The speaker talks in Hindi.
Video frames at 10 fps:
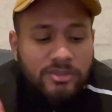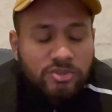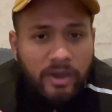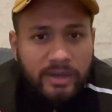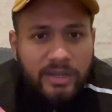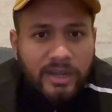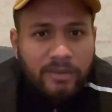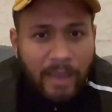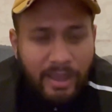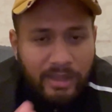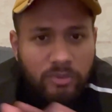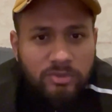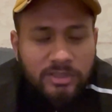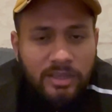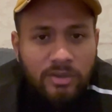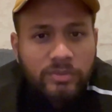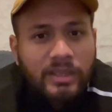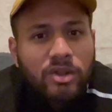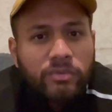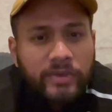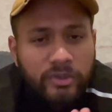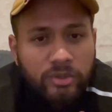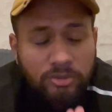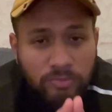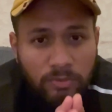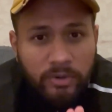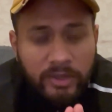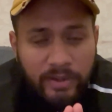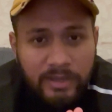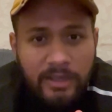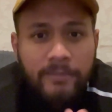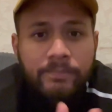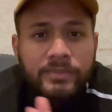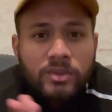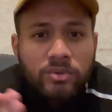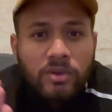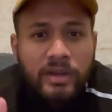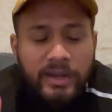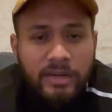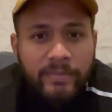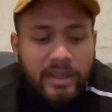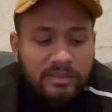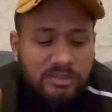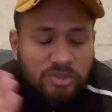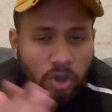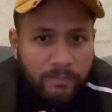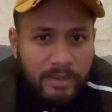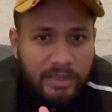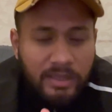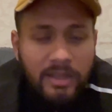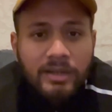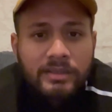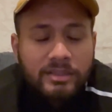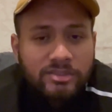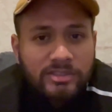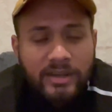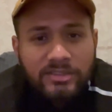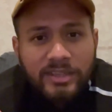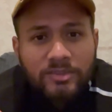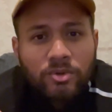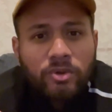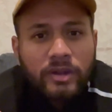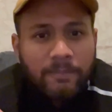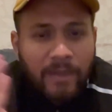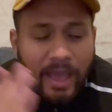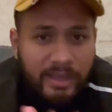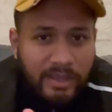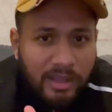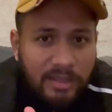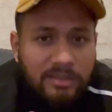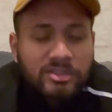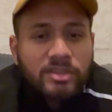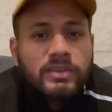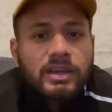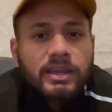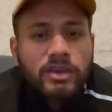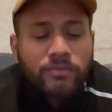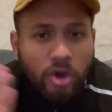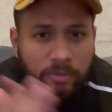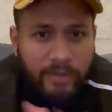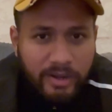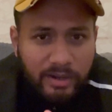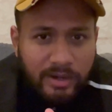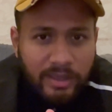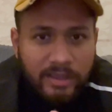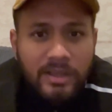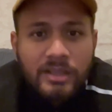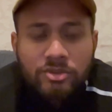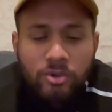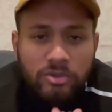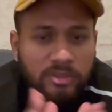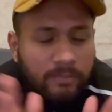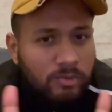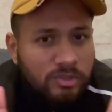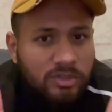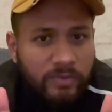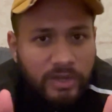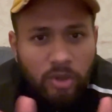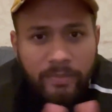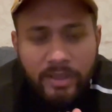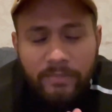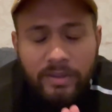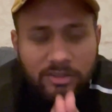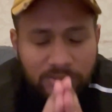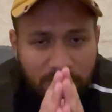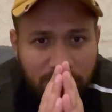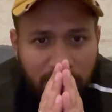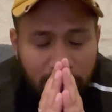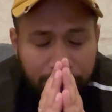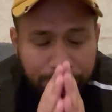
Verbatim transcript: जो आर्किटेक्ट बैकग्राउंड्स हैं उनके लिए वीडियो यूज़फुल होने वाली है कि उनको लंदन में कैसे जॉब मिली किन साइट्स के थ्रू उन्होंने अप्लाई करा सी का क्या फॉर्मेट रखना है तो सब कुछ वीडियो में हमने डिस्कस करा